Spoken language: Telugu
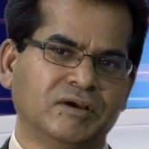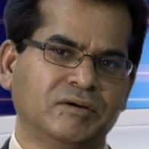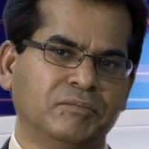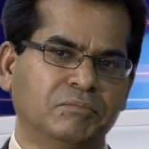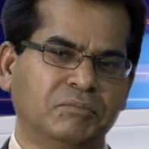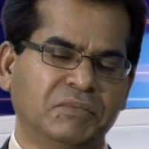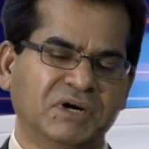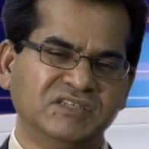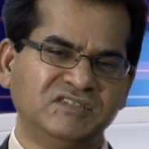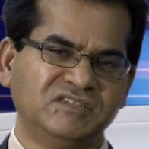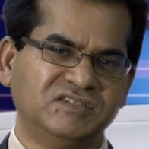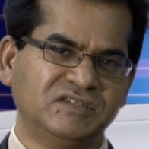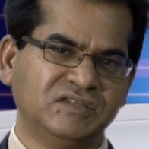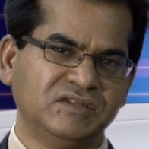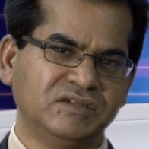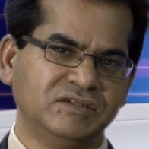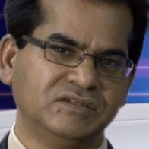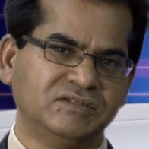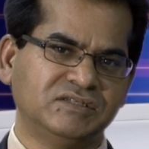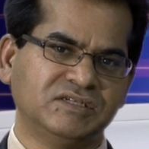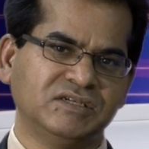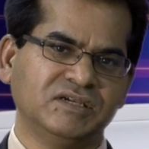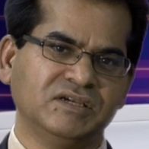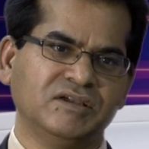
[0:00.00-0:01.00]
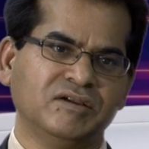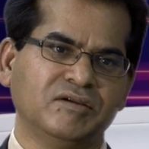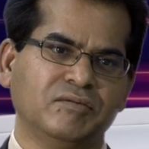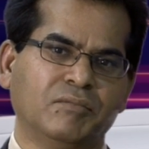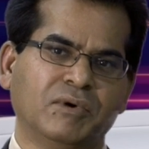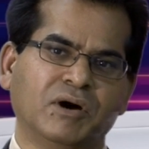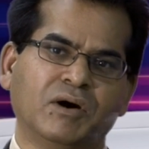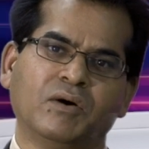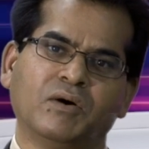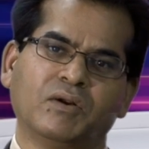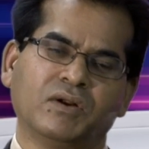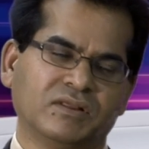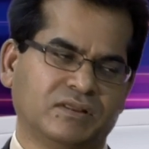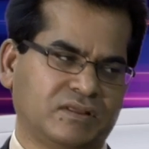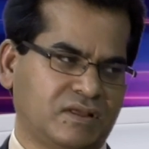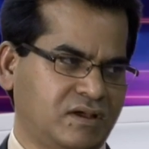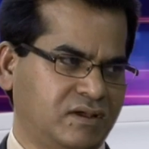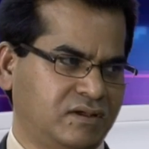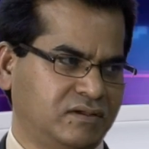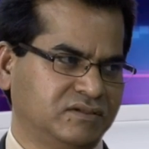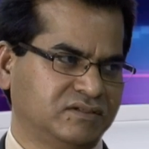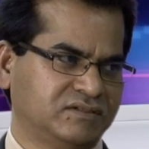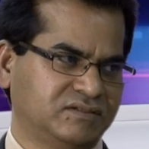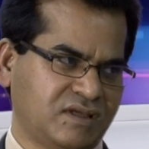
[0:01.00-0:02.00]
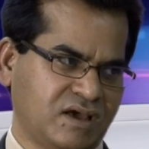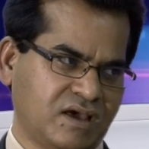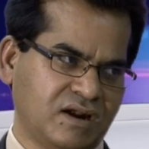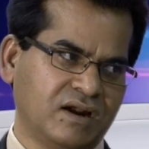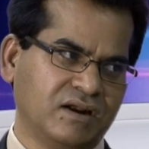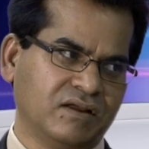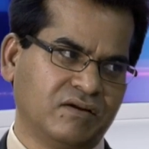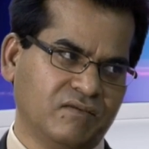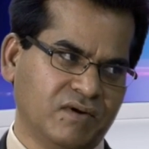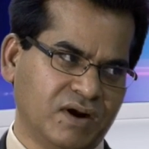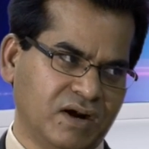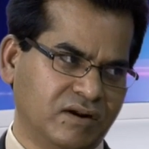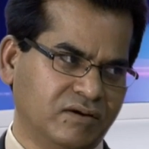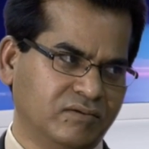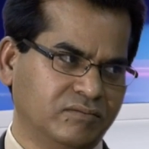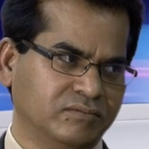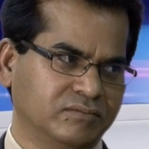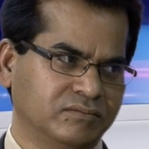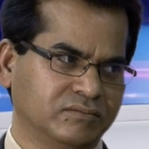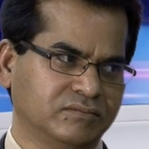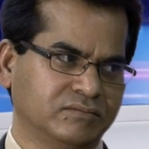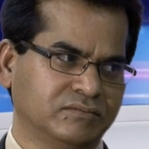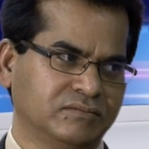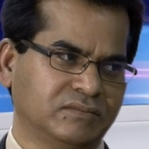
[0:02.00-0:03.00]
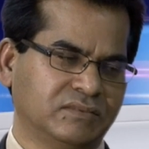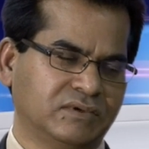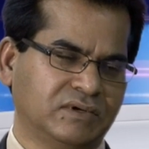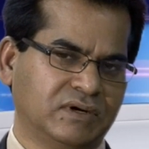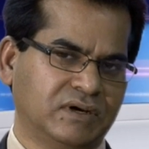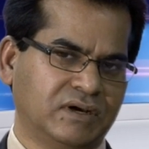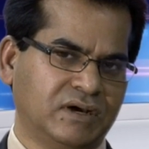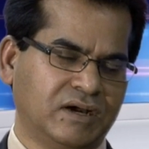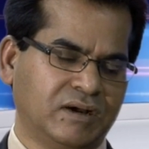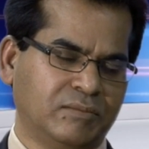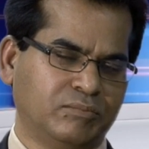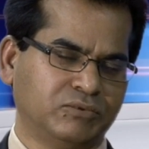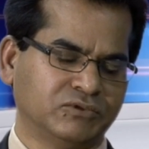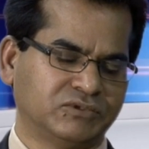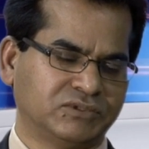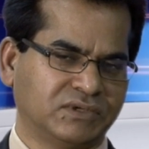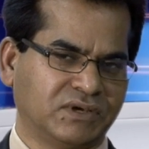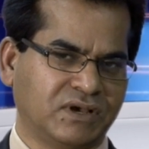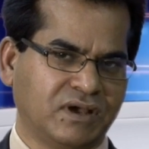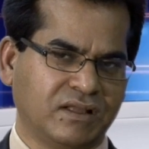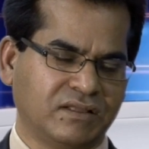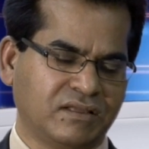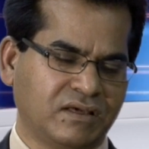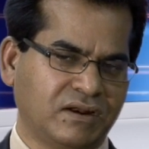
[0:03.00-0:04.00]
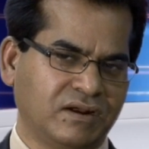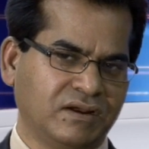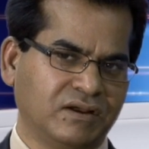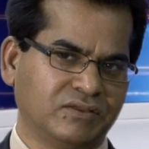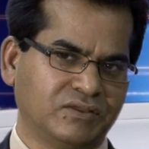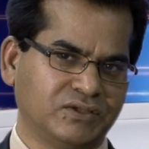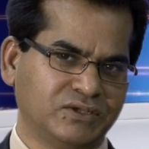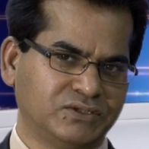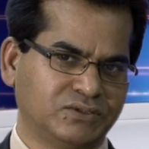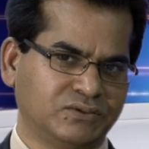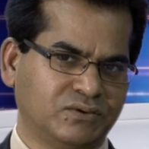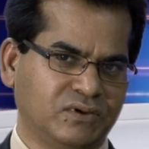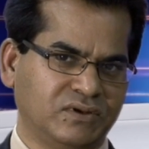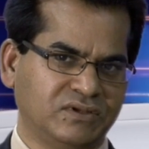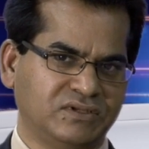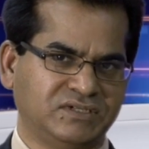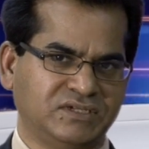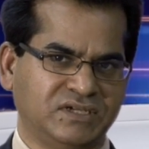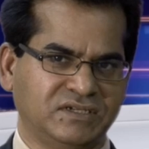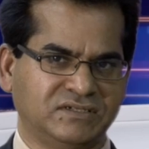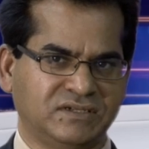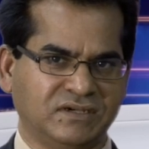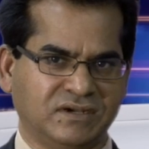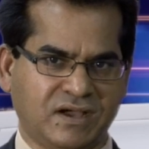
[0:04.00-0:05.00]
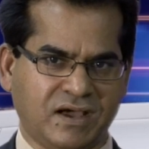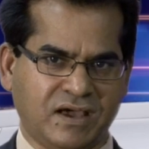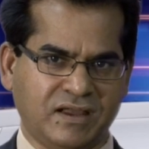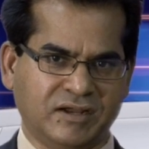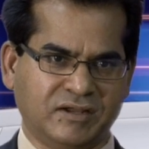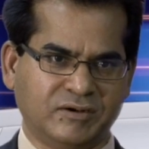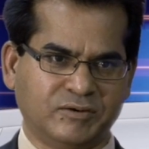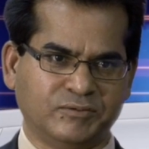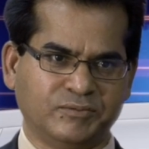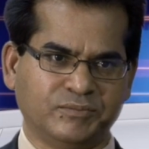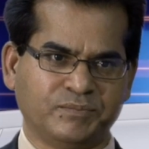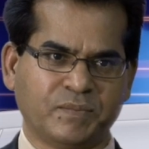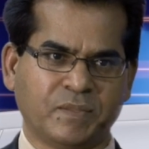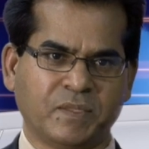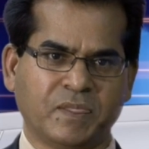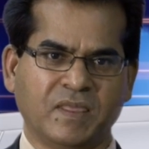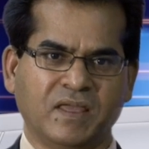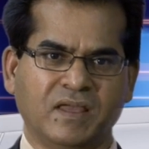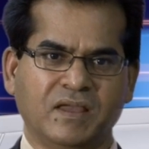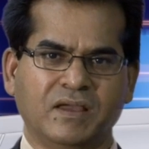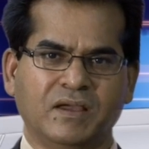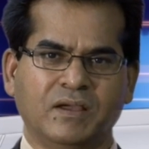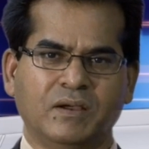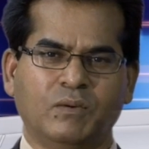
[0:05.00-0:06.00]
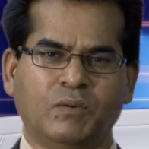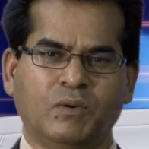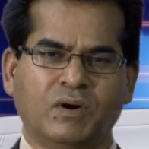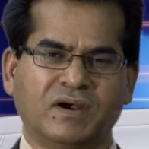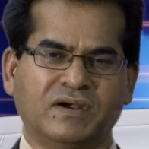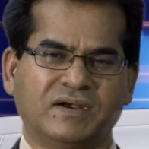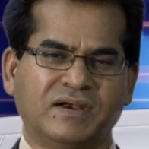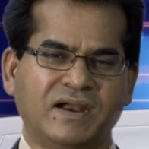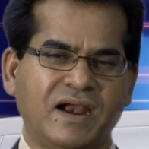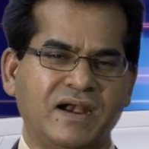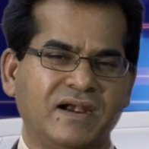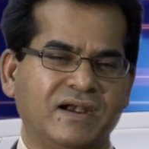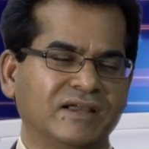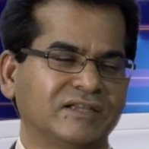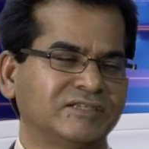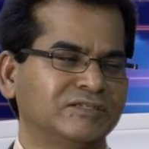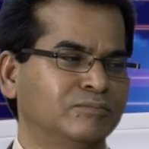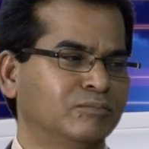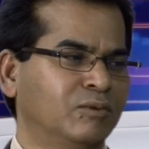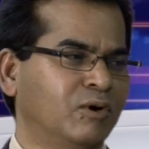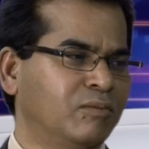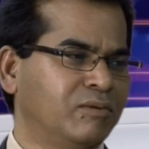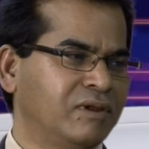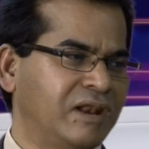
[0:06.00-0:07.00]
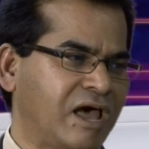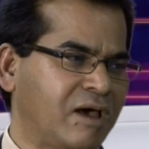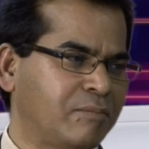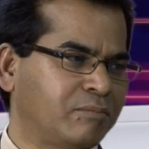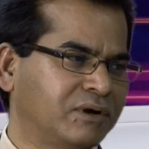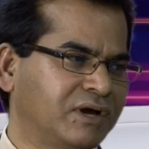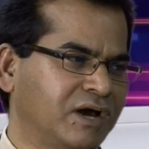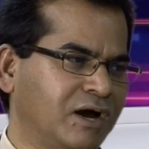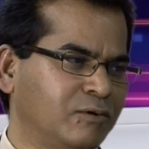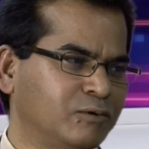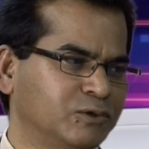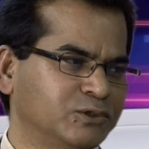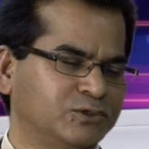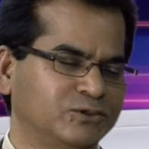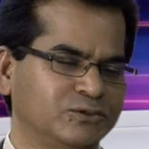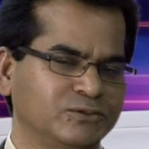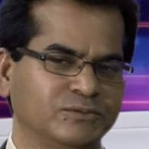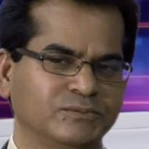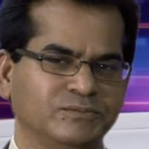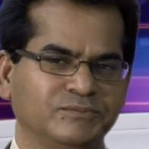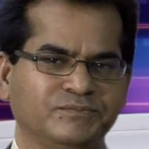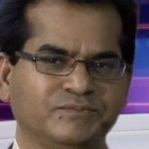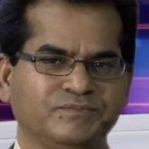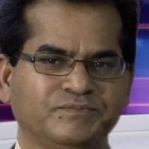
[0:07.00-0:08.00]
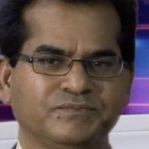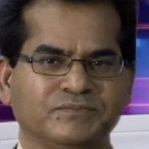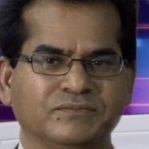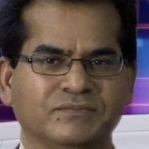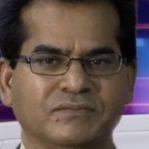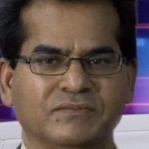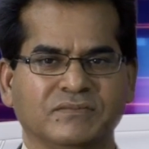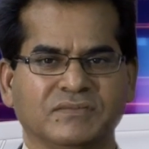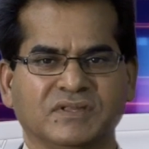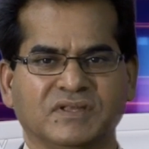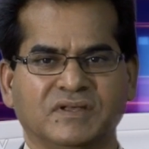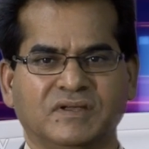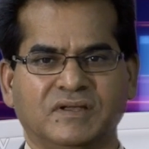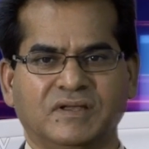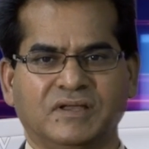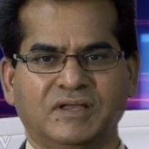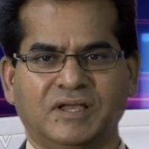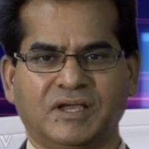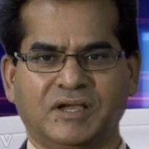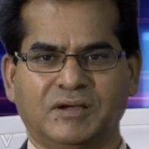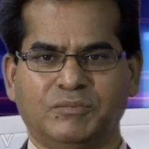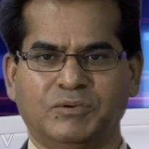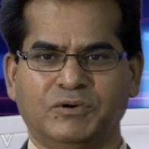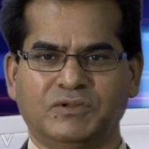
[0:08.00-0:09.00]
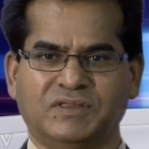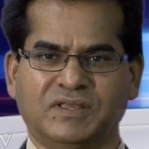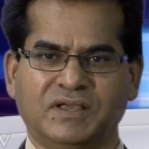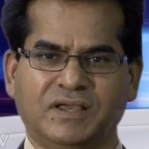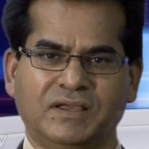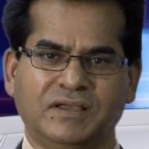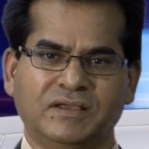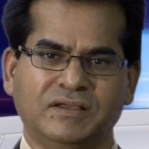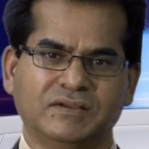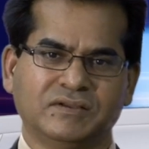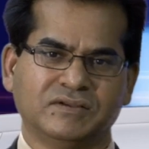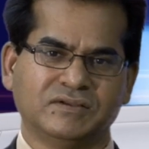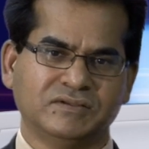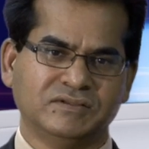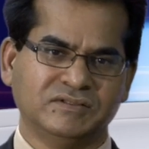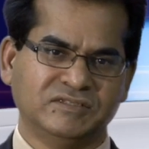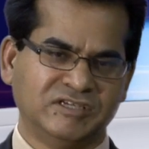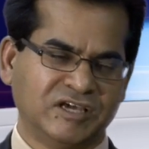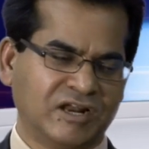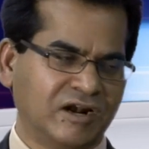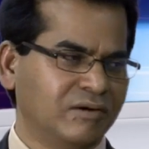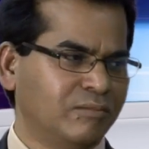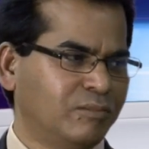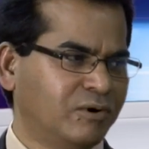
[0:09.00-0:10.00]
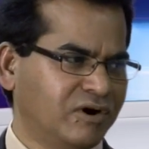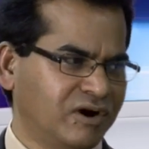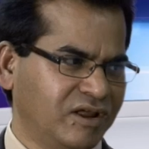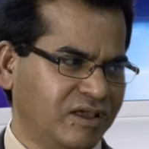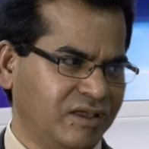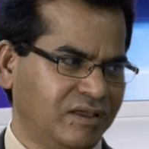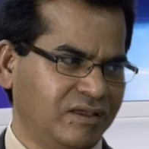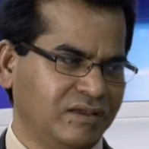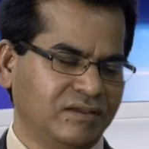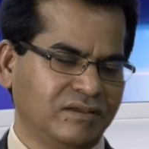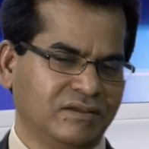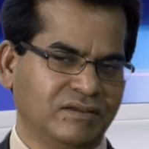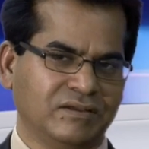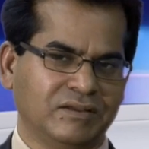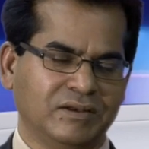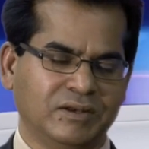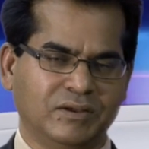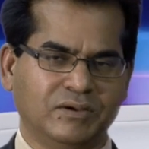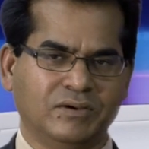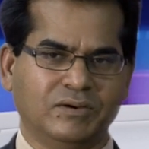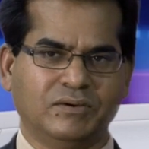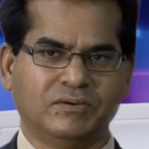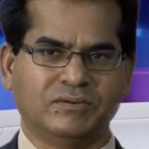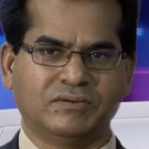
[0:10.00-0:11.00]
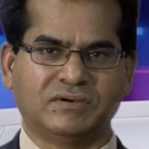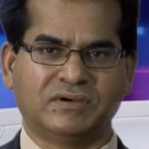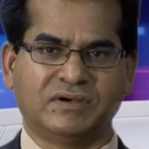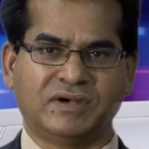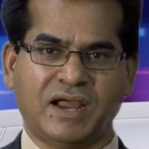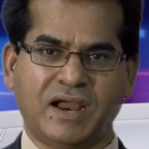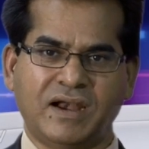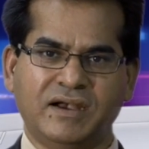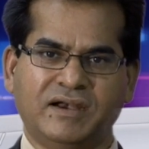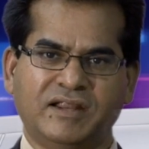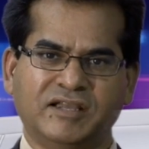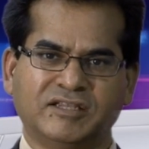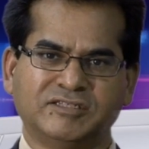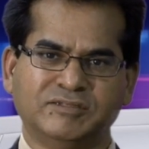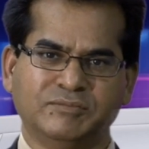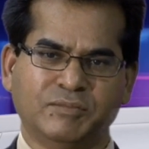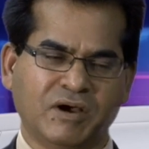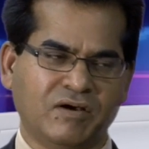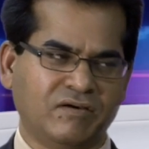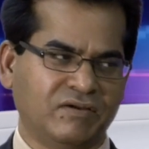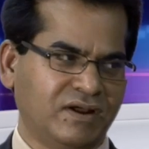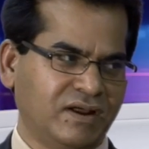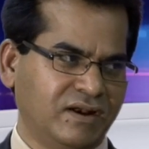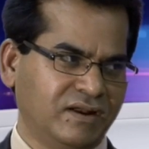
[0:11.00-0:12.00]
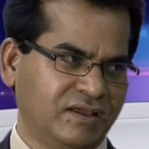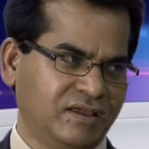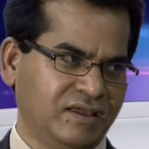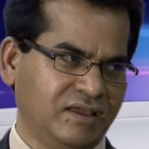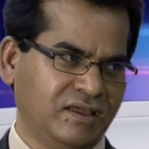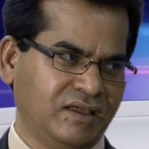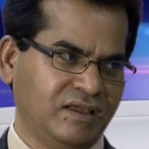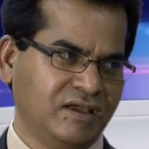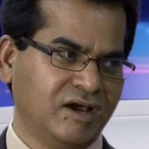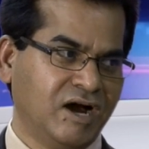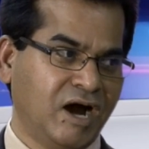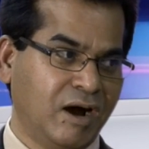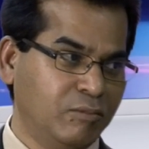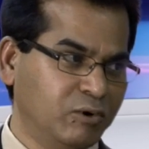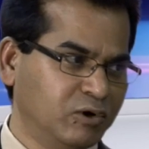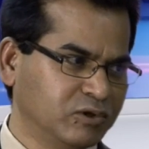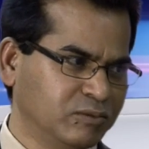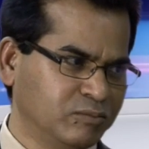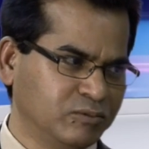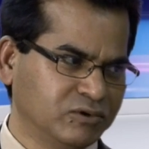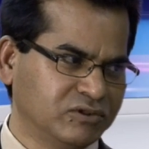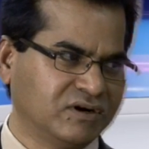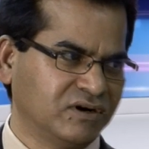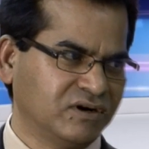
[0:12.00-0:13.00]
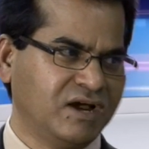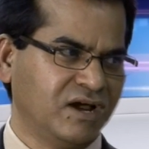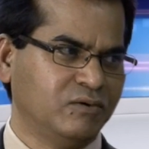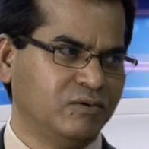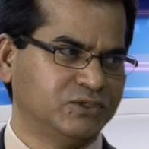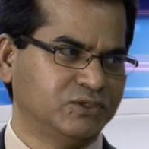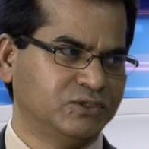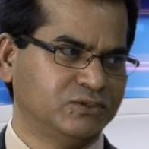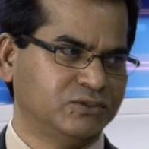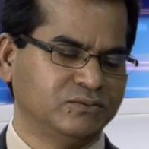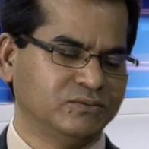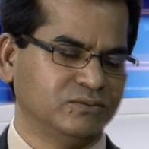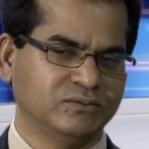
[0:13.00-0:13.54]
మంచి నుంచి మహోన్నత స్థానానికి వెళ్ళడం ఆ పుస్తక ఆధారంగా తీసుకొని చేసిన కార్యక్రమం ఒక టాంటెక్స్ మొబైల్ యాప్ కావచ్చు లేకపోతే జనరల్ బాడీలో ట్యాంటెక్స్ భవనానికి ఆమోదముద్ర కావచ్చు